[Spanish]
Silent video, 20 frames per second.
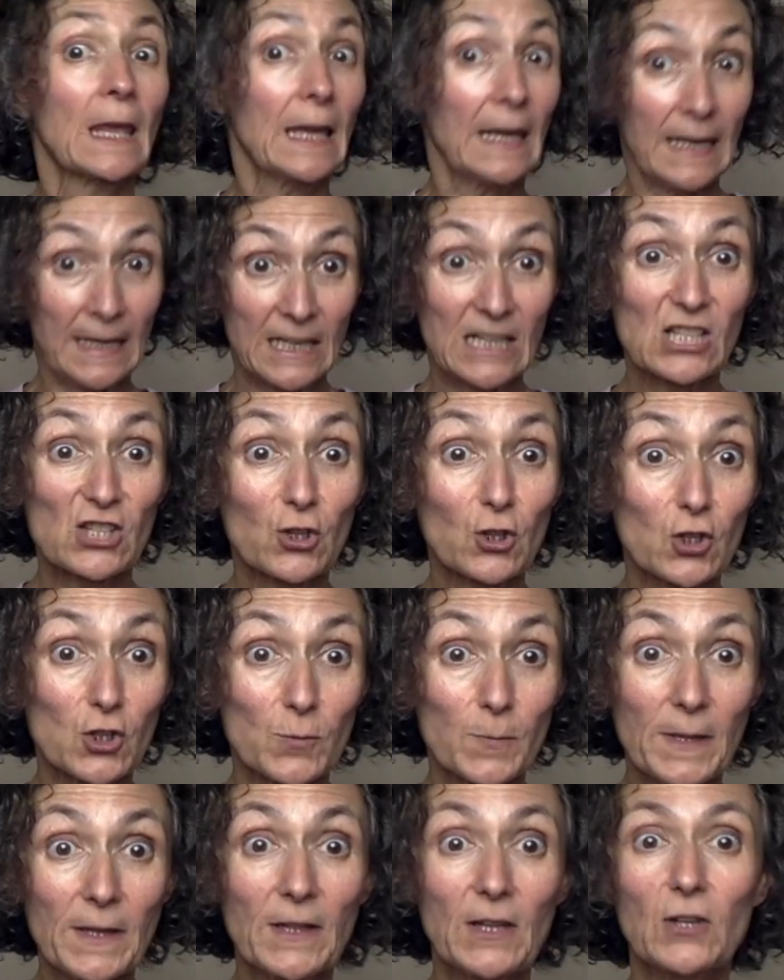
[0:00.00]
En
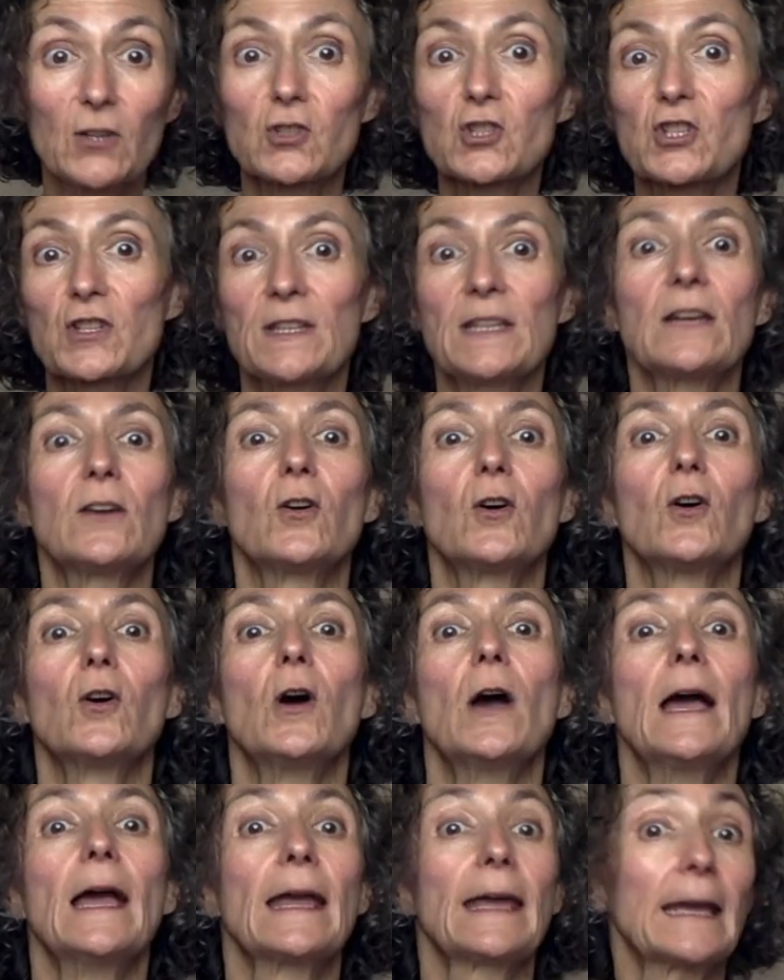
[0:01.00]
estos vídeos
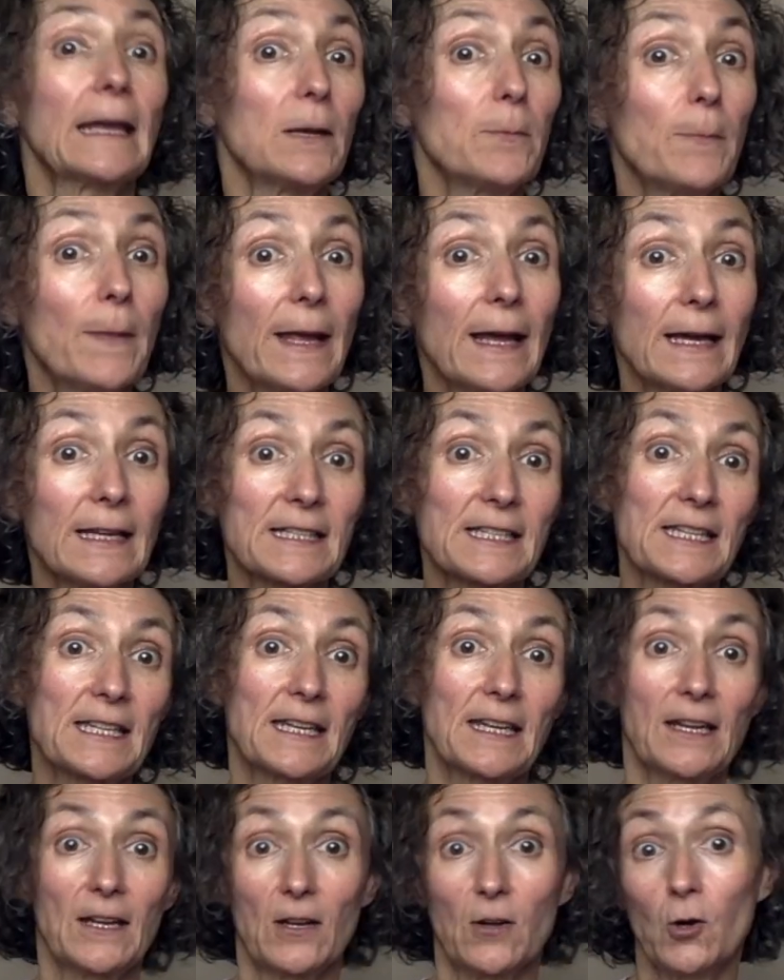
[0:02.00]
digo que el
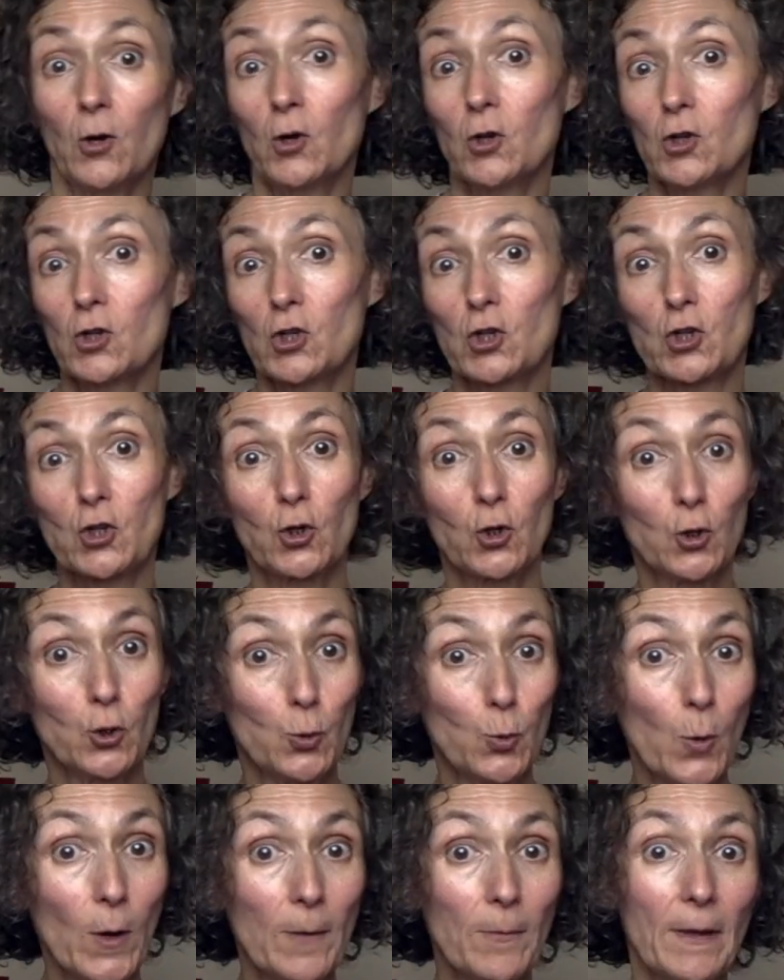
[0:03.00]
pH 8 o
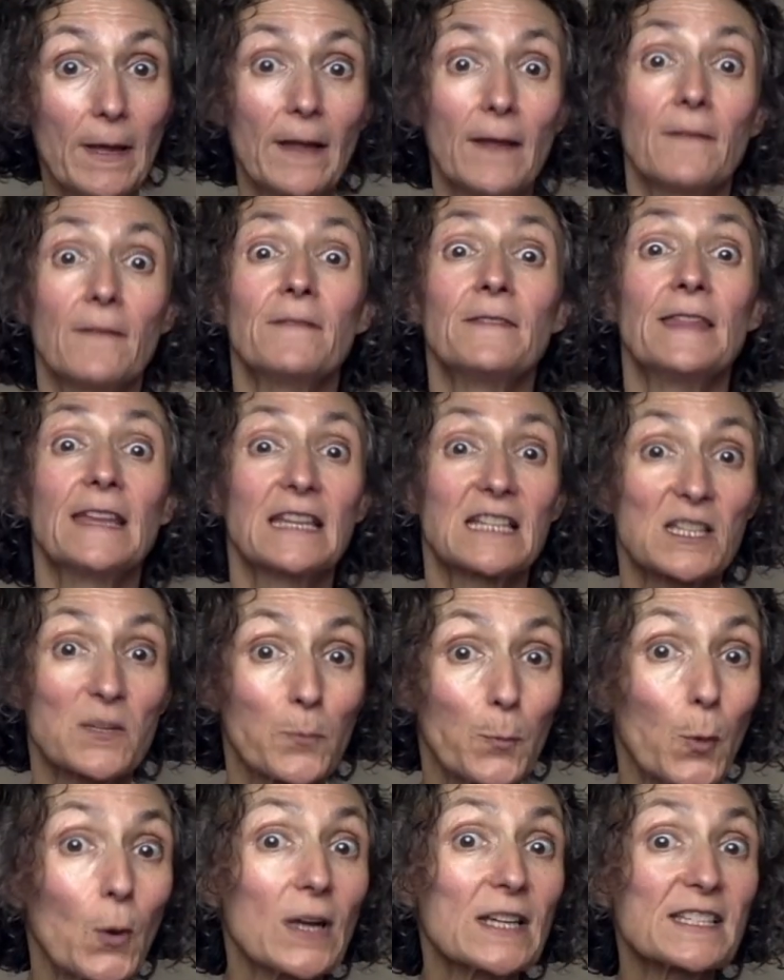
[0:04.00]
9
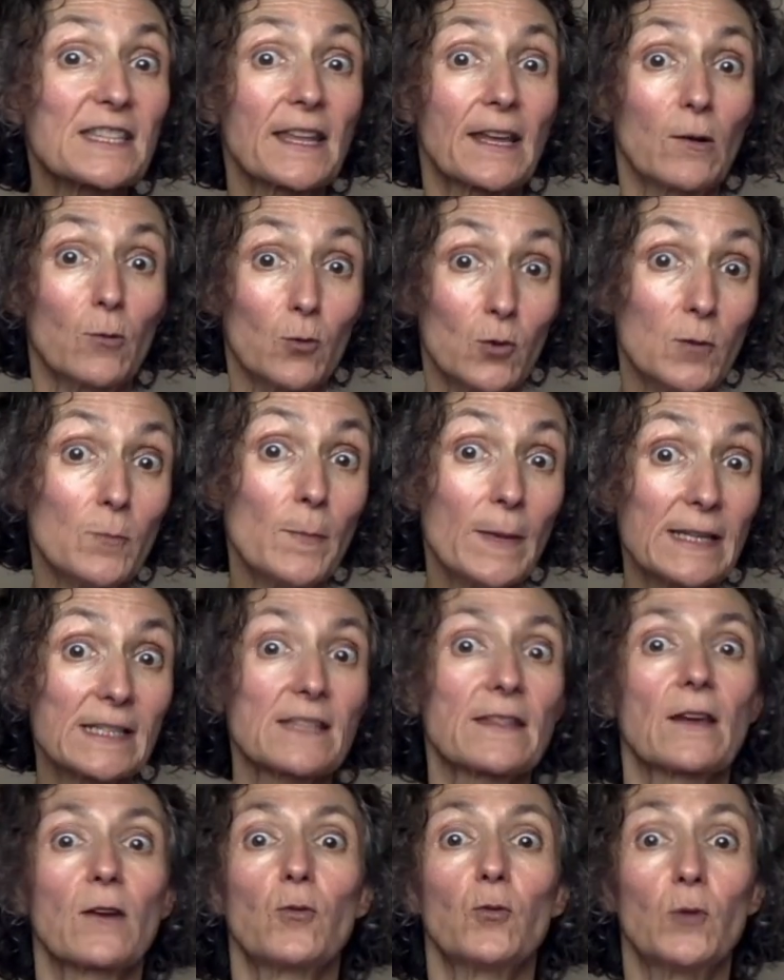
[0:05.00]
después de un
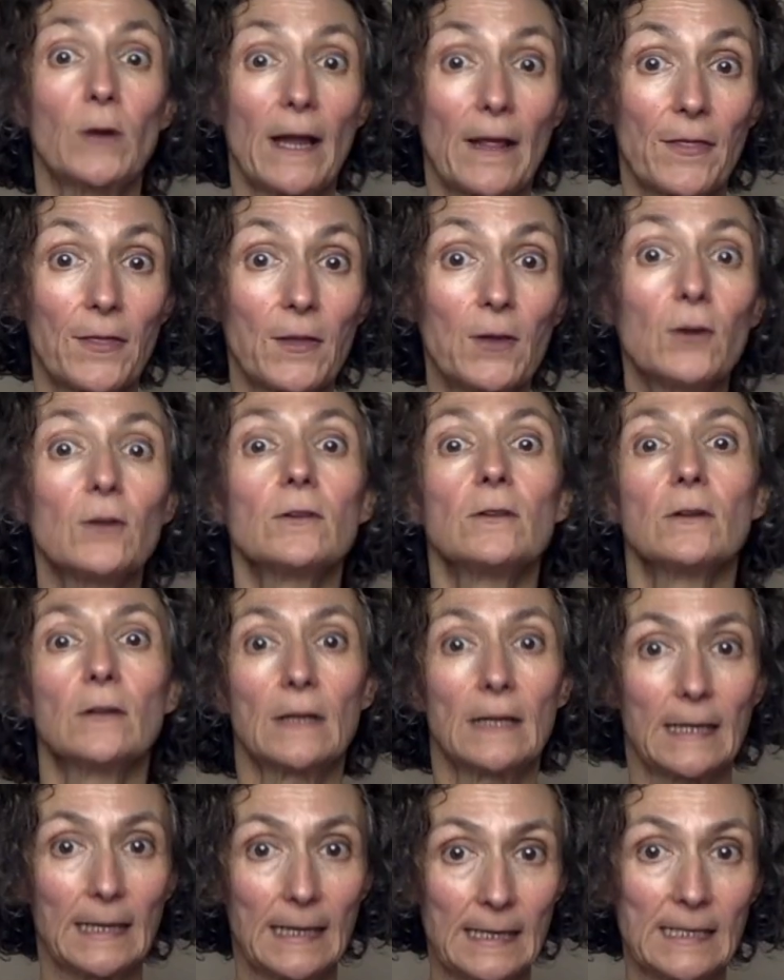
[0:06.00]
mes de curación
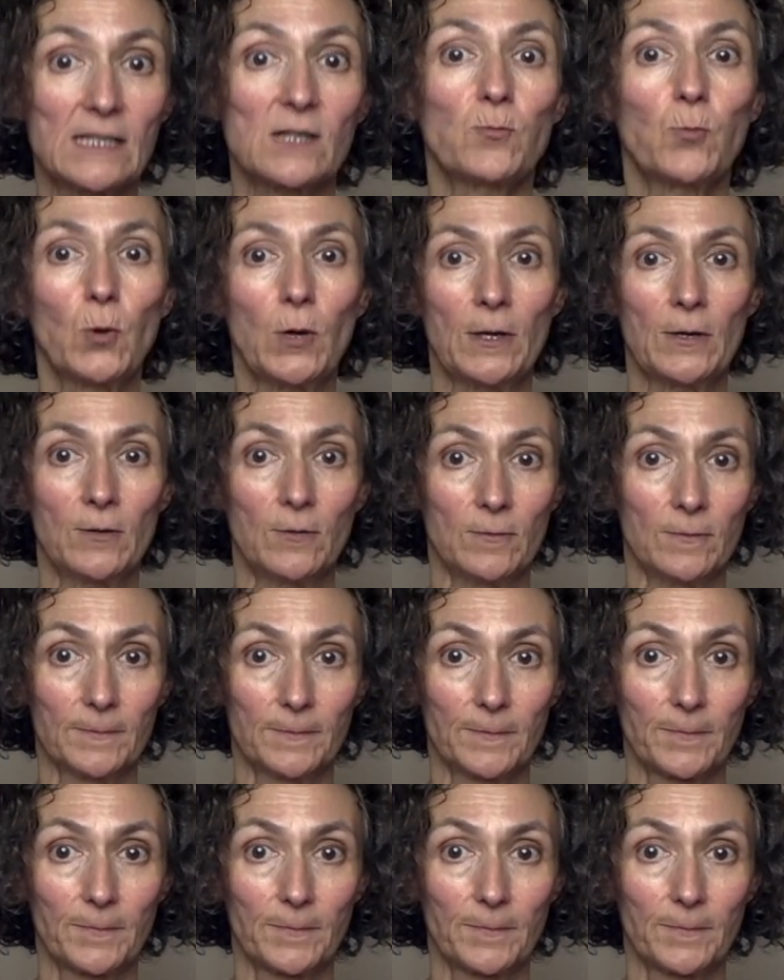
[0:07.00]
es bueno.